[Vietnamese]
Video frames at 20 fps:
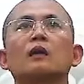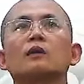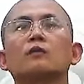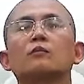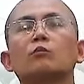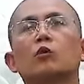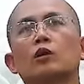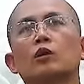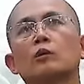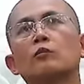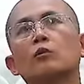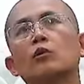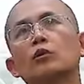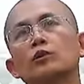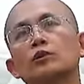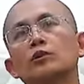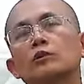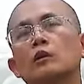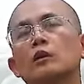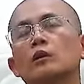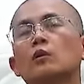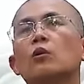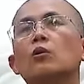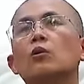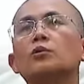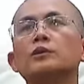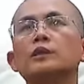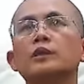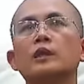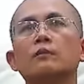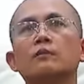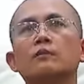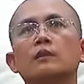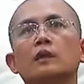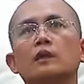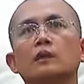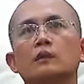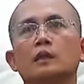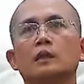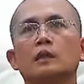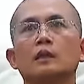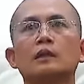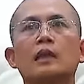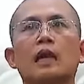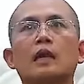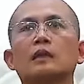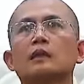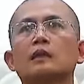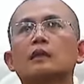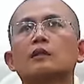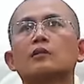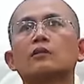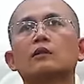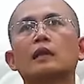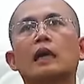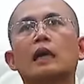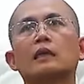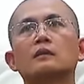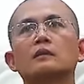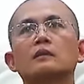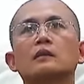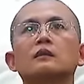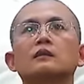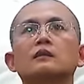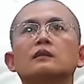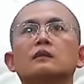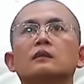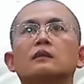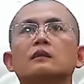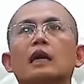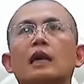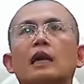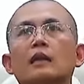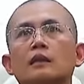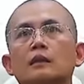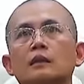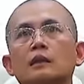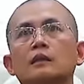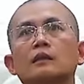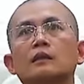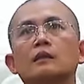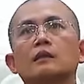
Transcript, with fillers: một cái môi trường ô nhiễm thì cái tà kiến nó lại sinh trở lại liền